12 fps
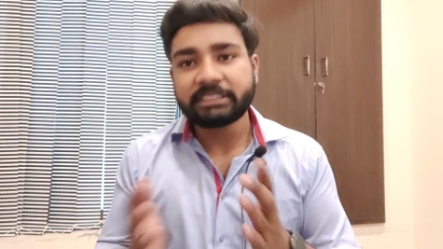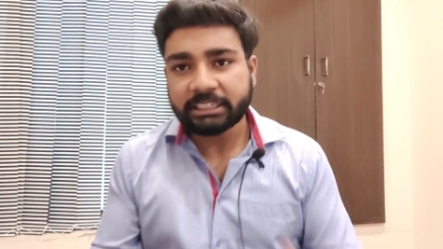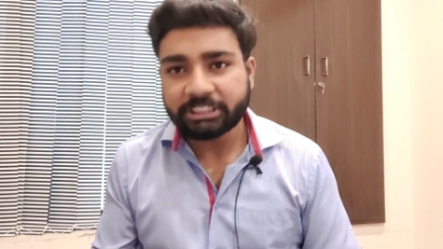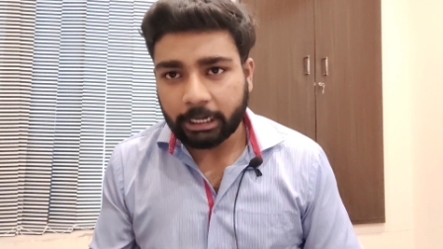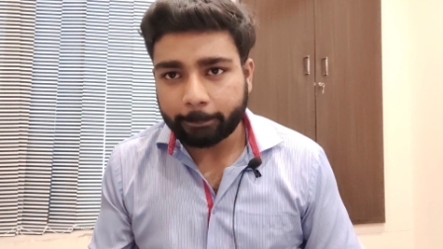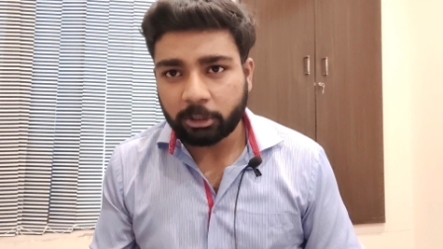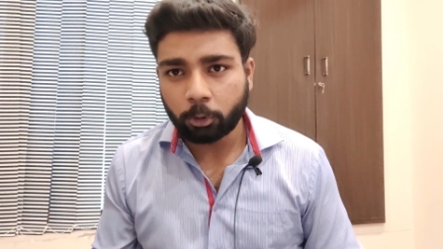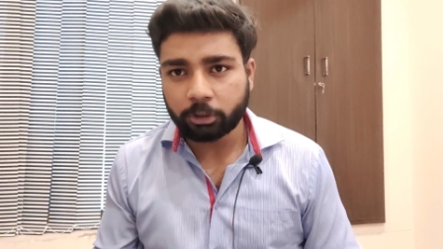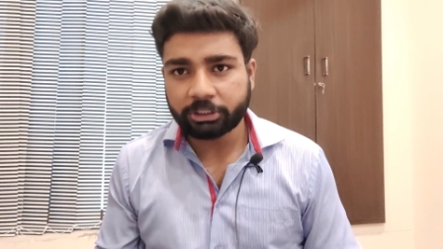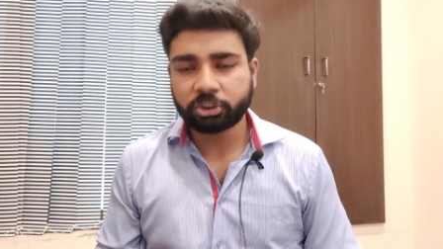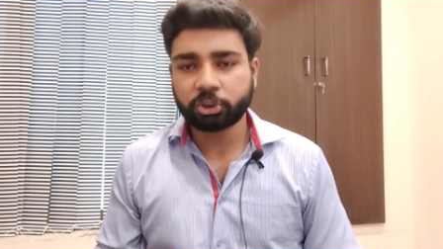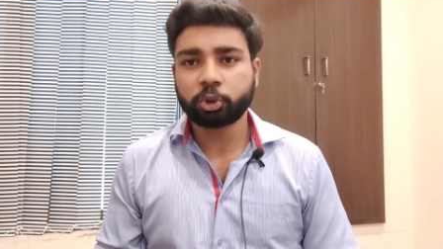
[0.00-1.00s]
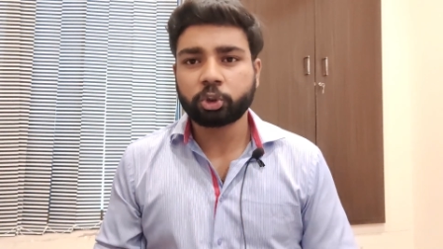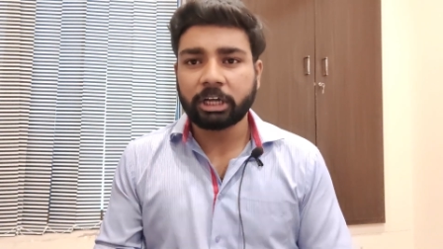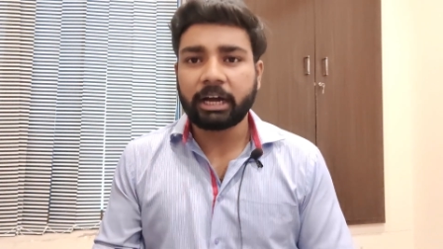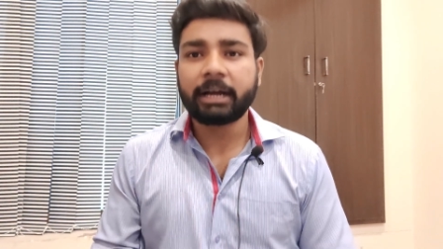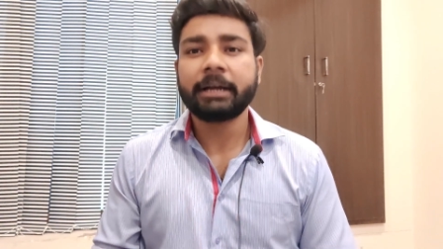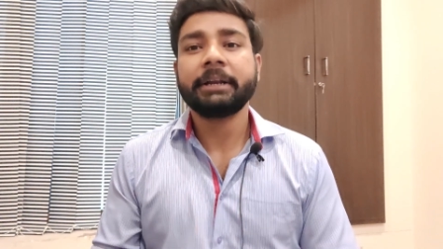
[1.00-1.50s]
अब इसके शामिल होने से जो
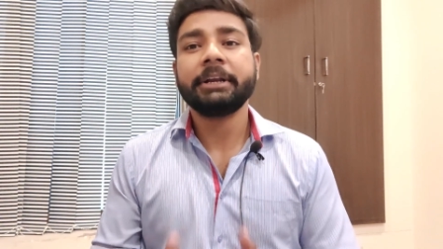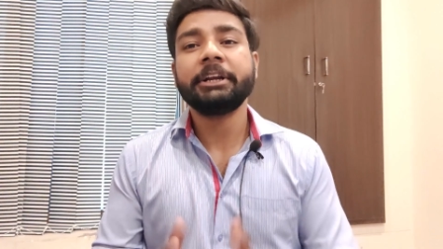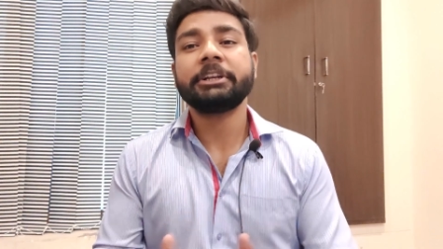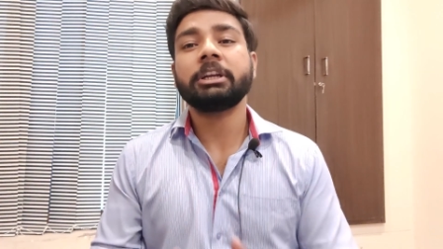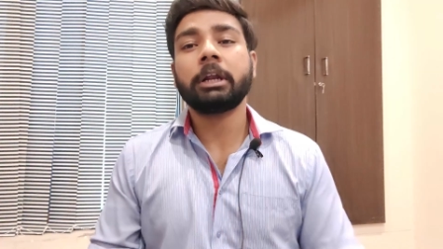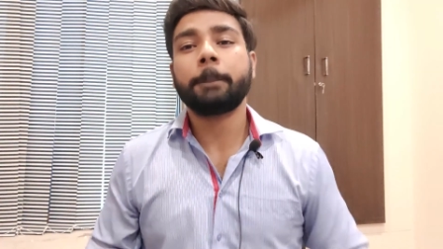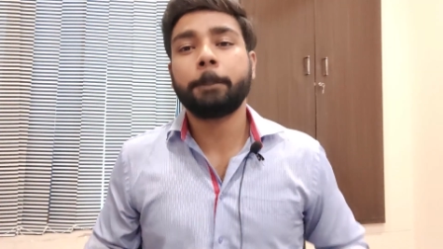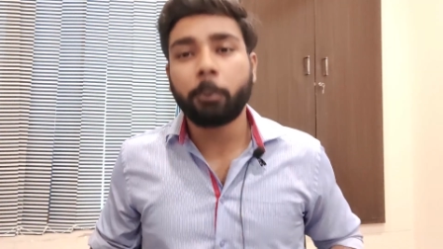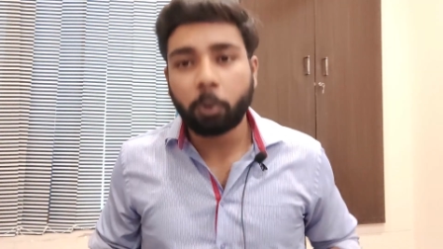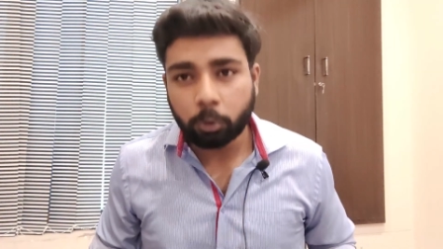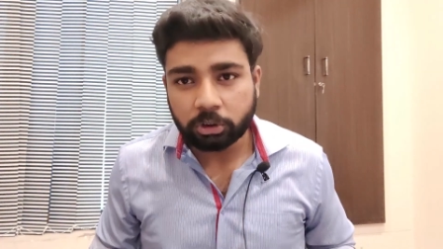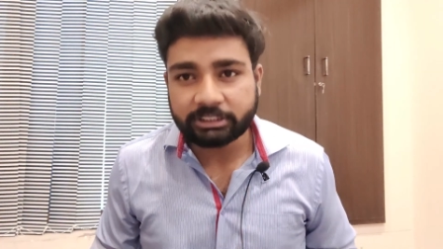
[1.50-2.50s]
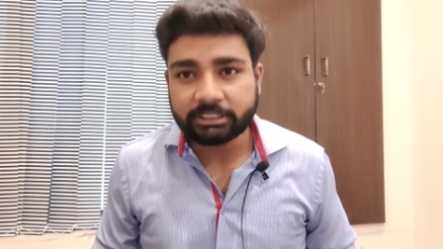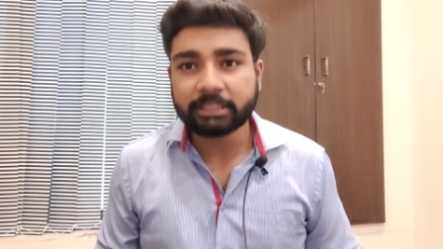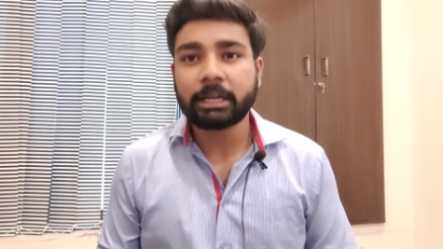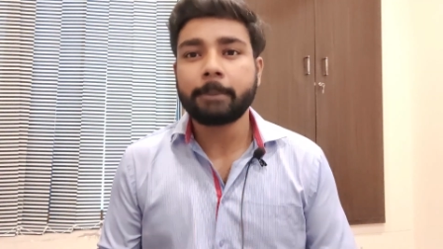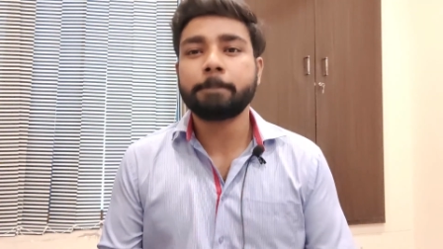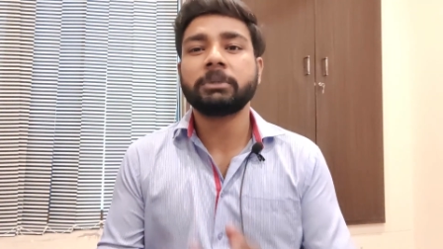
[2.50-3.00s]
था हिटलर बहुत
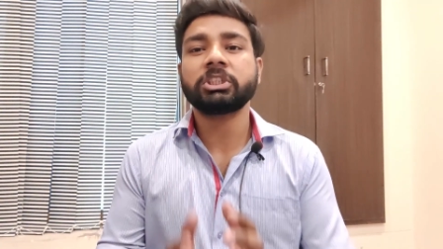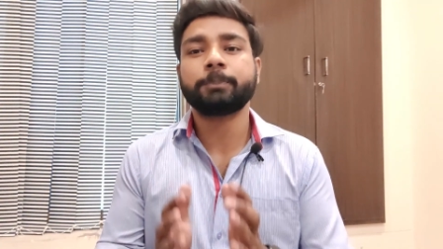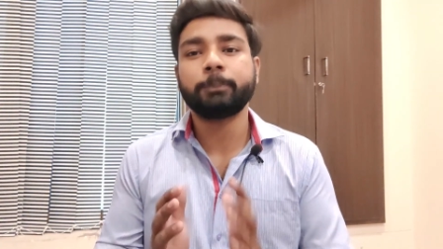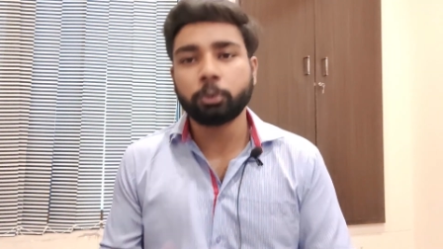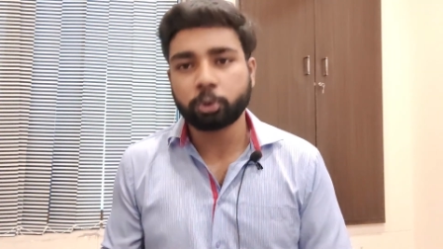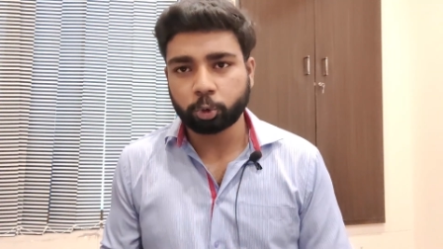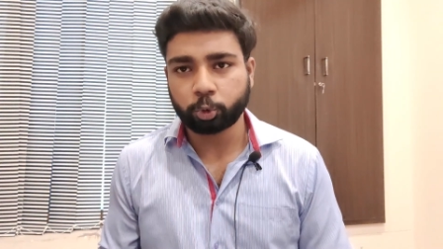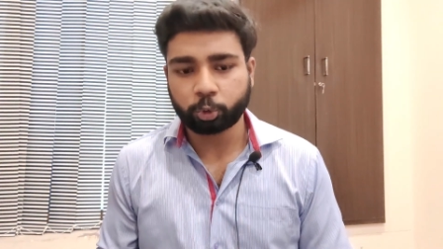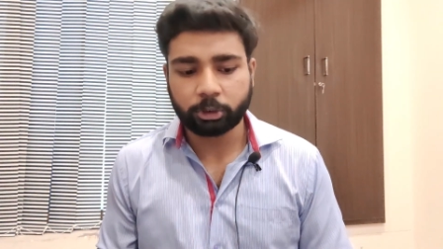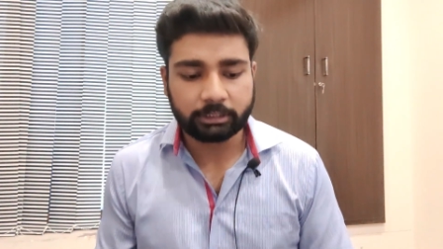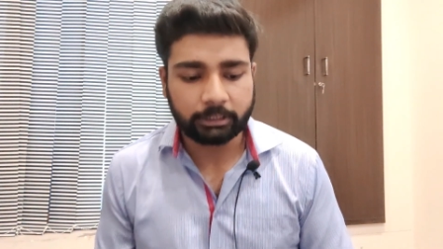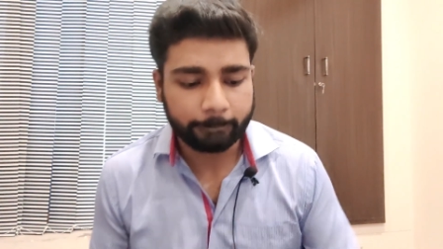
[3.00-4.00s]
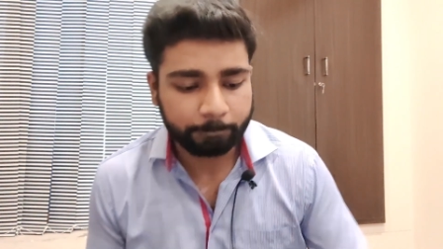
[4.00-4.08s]
ज्यादा मजबूत हो चुका